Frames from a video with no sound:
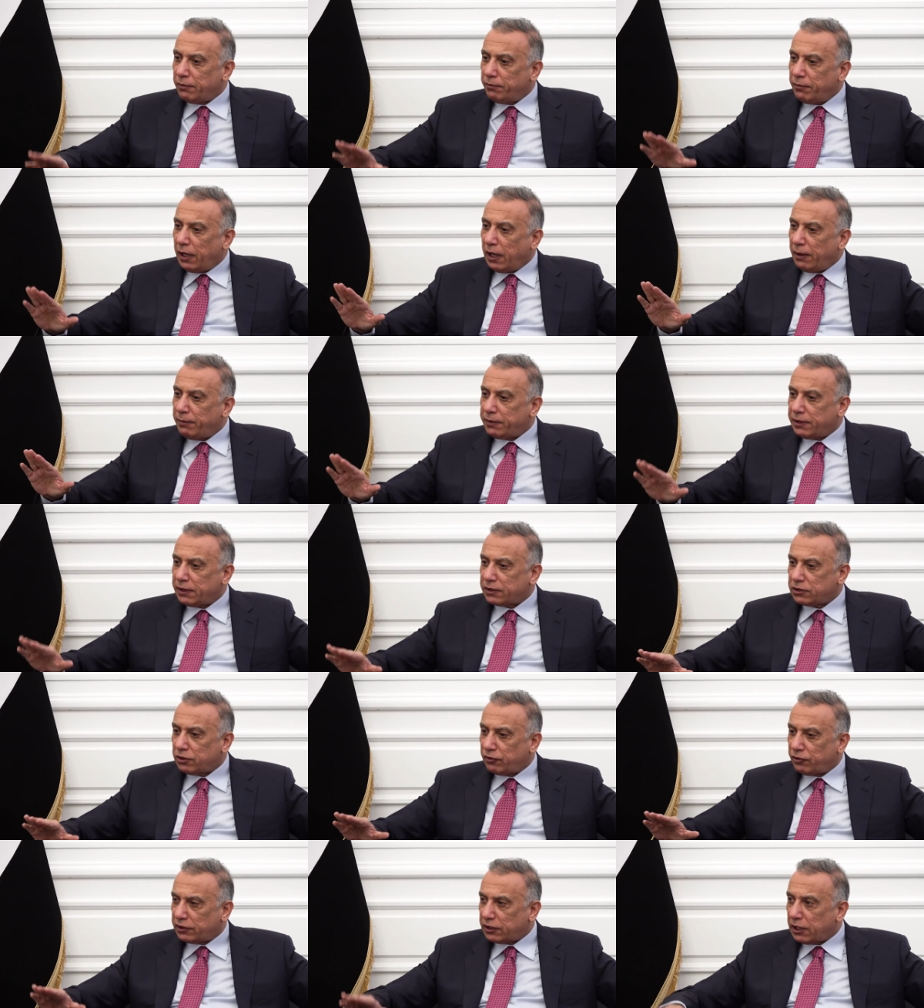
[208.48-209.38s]
معاملتك
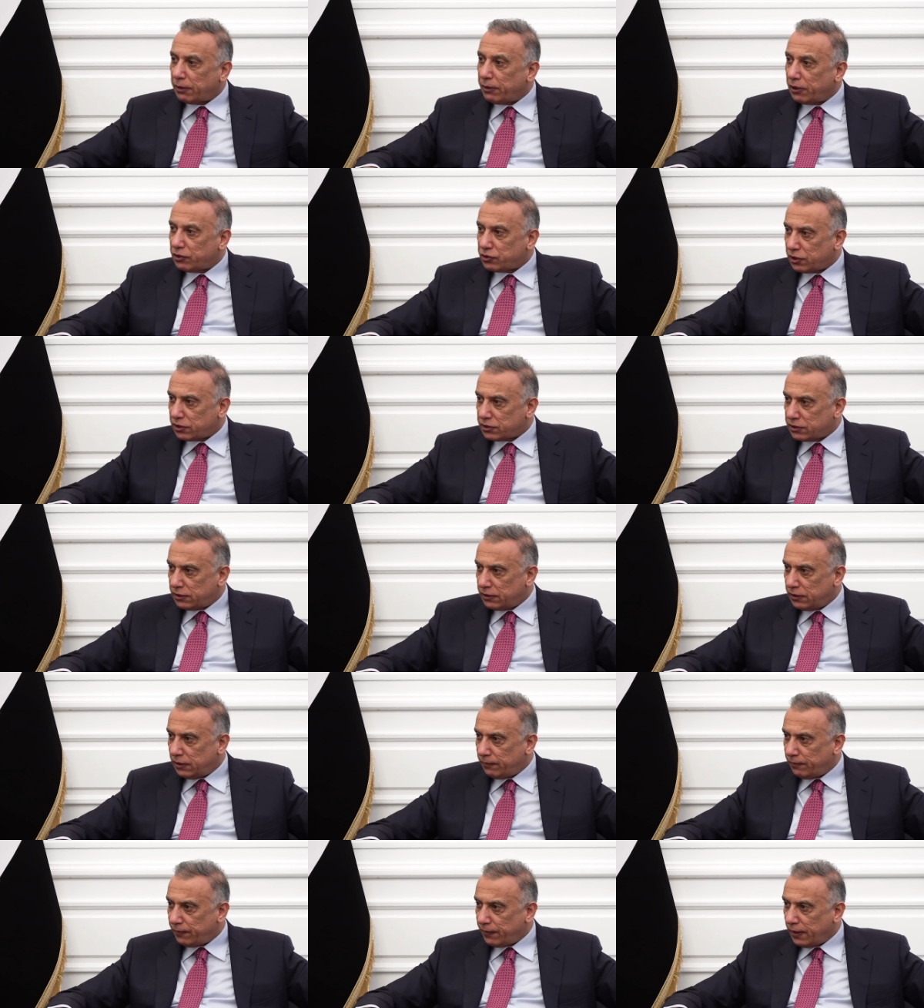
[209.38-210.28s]
سوف اتابعها
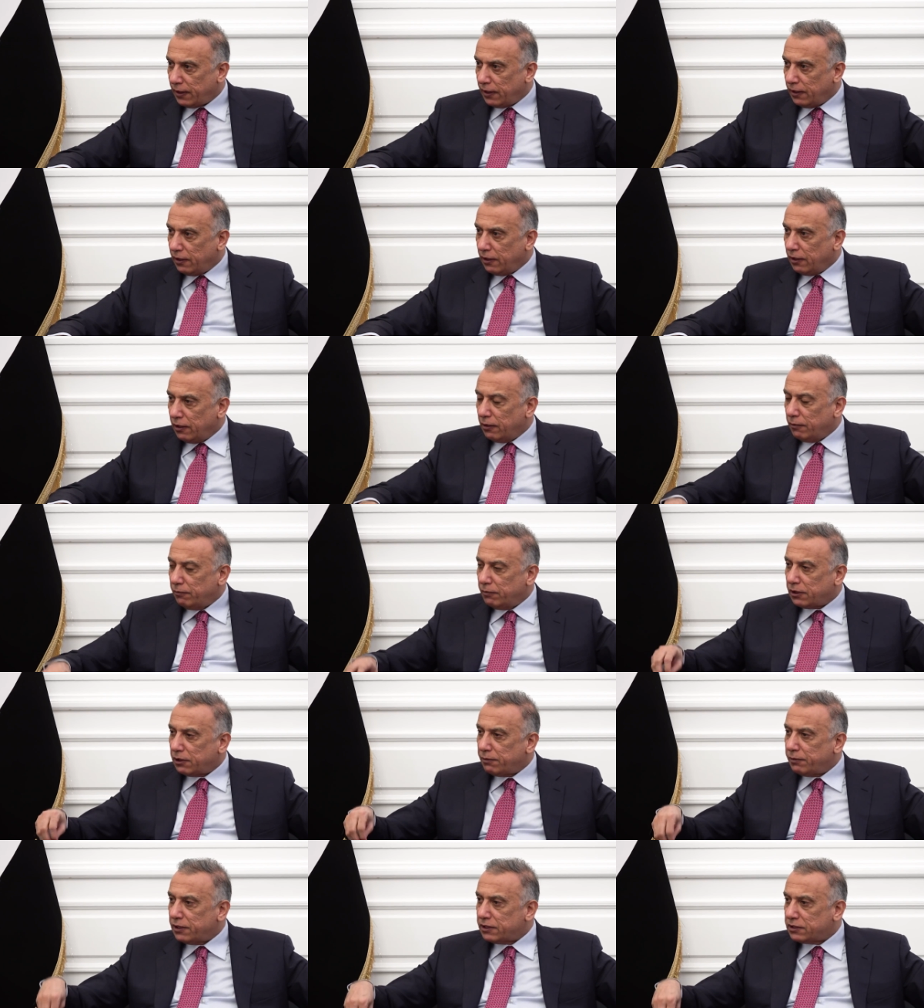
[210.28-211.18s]
شخصيا
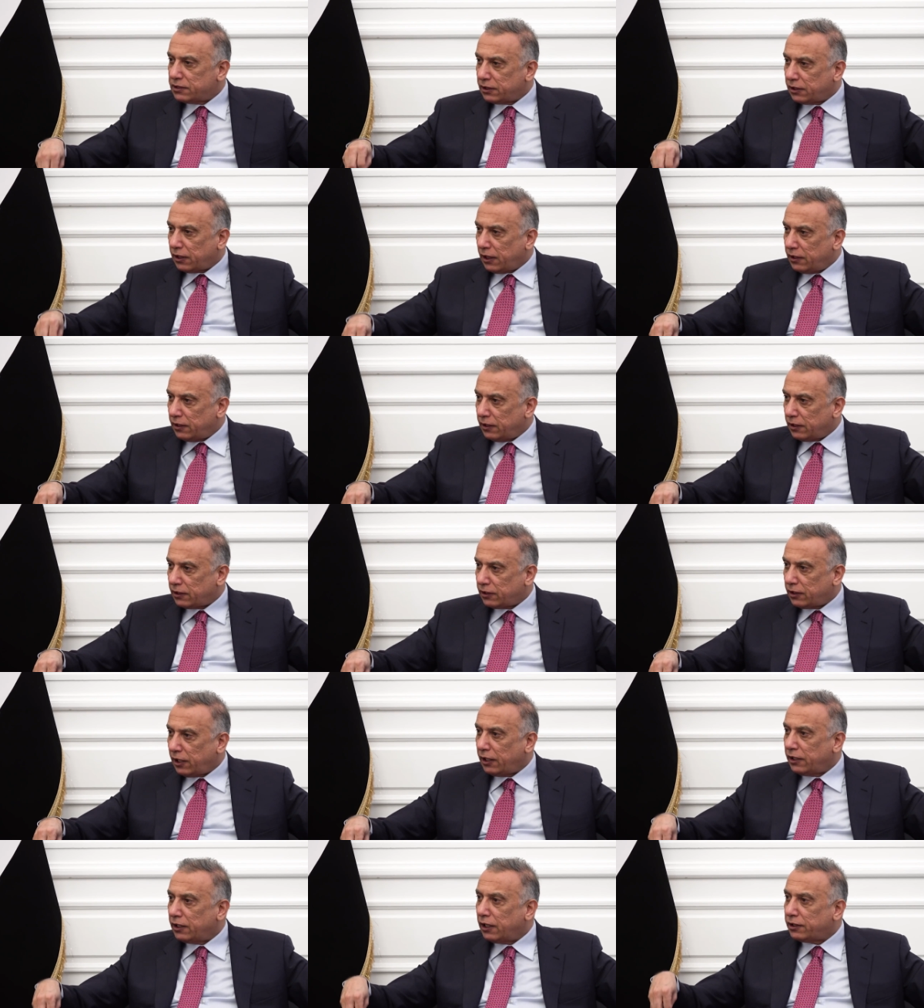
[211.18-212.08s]
مثل ما دزيت عليك
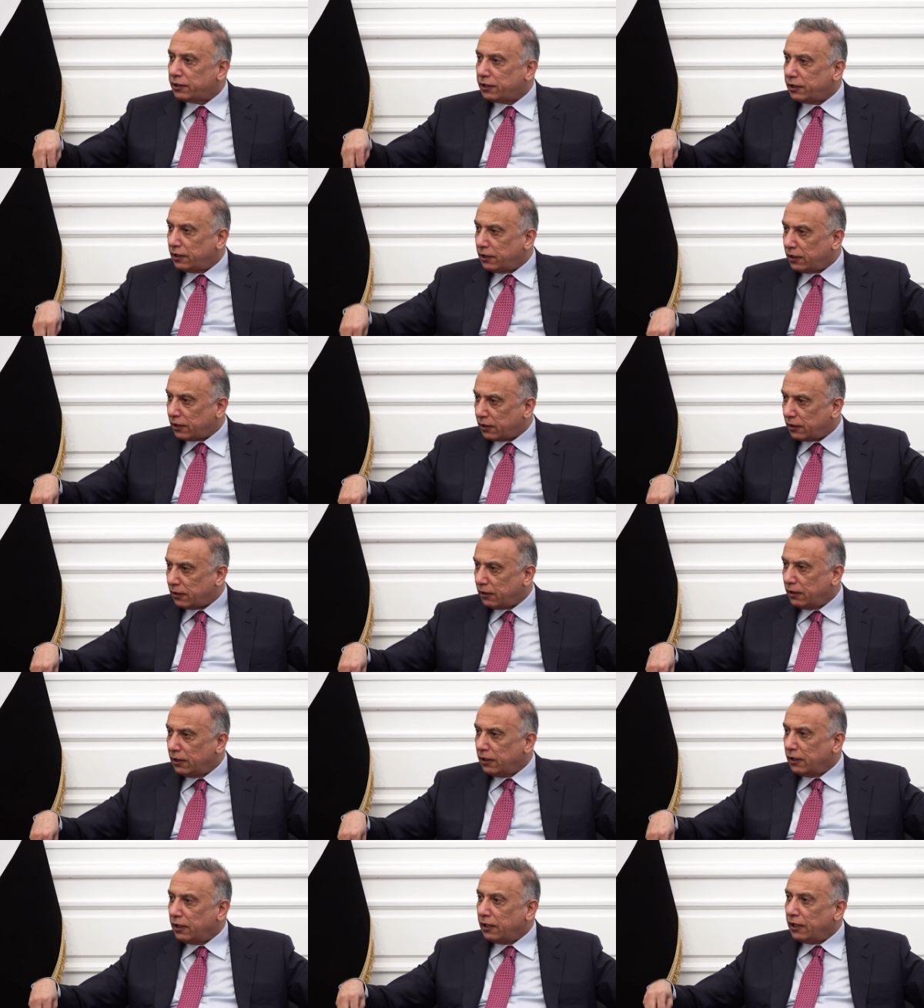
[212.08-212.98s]
تحياتي لك
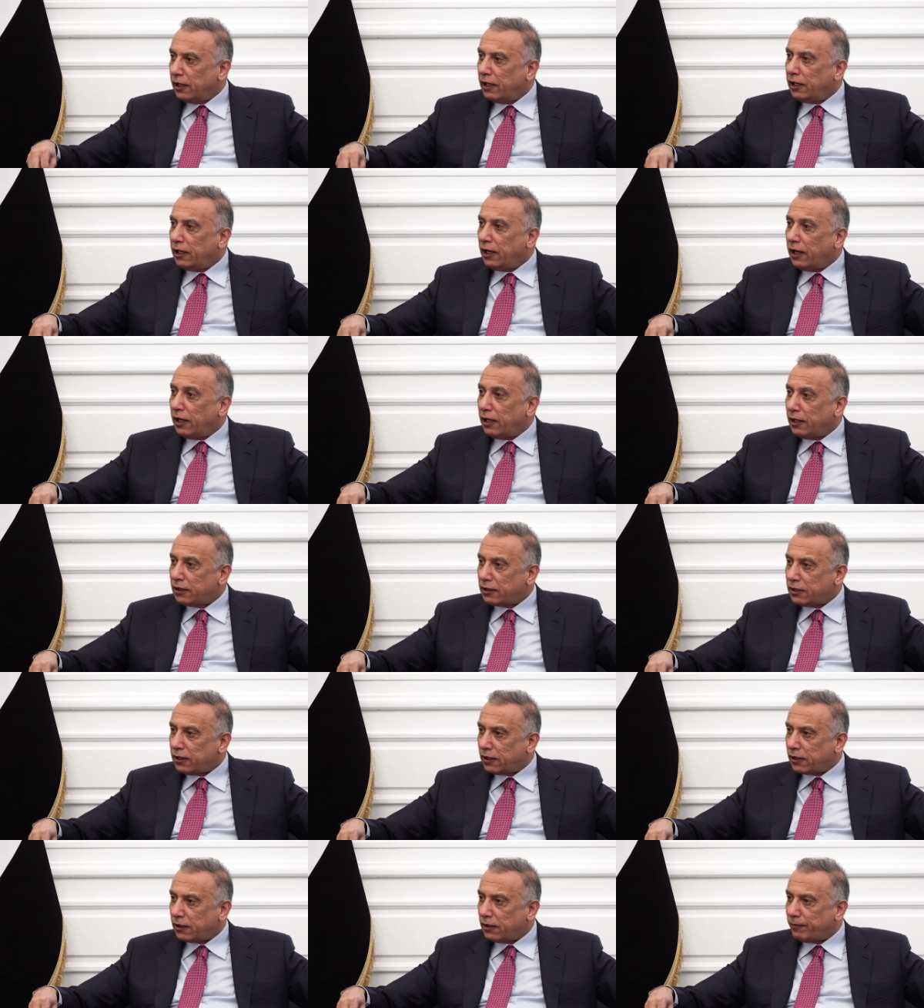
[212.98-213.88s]

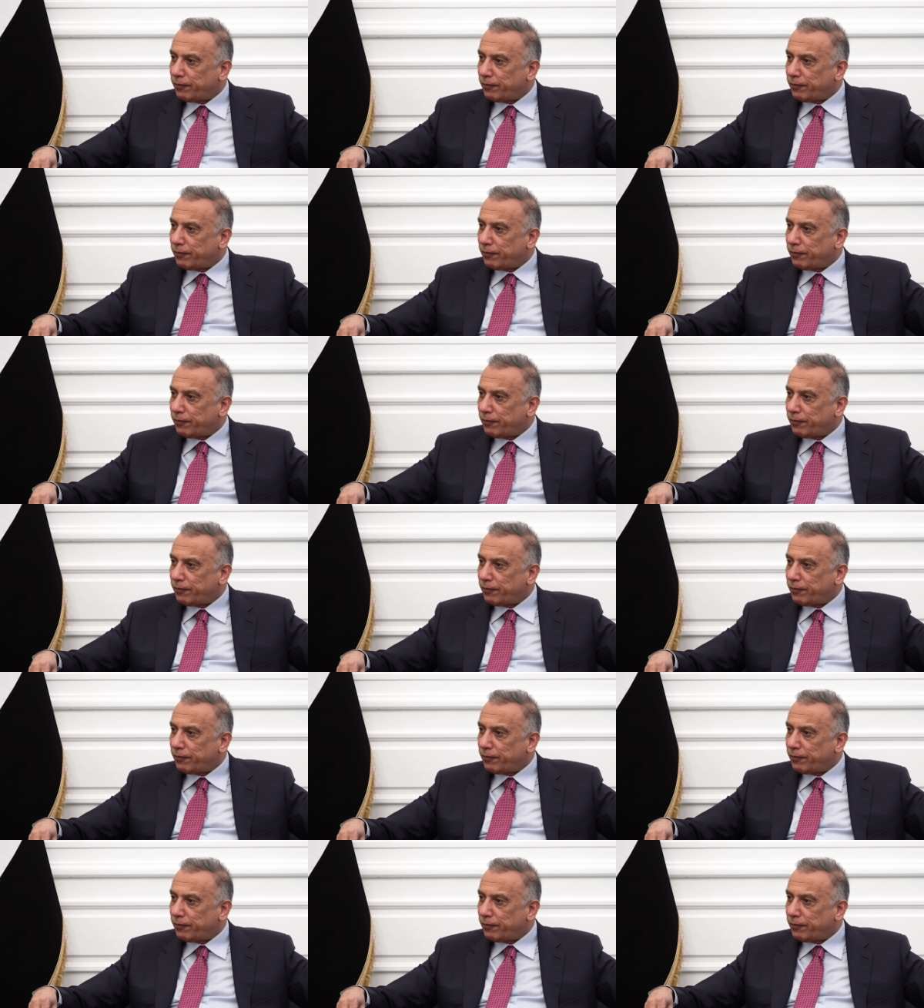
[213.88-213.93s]
لعائلتك